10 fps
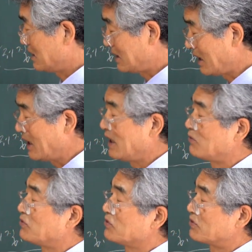
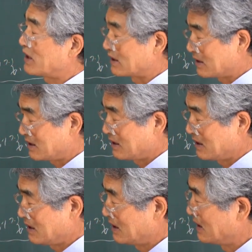대군으로 갈
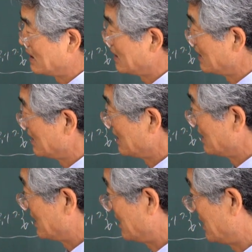것인지
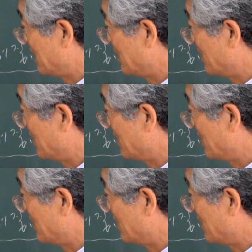예,